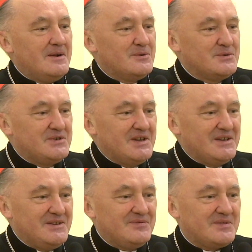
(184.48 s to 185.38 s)
ludzie
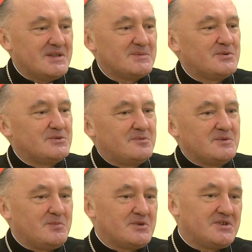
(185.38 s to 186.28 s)
i w ten sposób
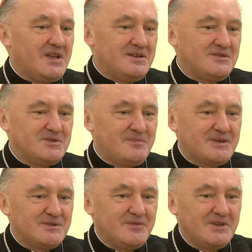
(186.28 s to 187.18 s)
rozpoczynali coś
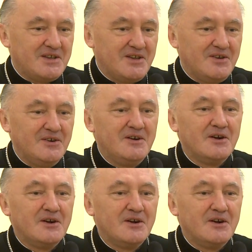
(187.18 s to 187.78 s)
bardzo wielkiego.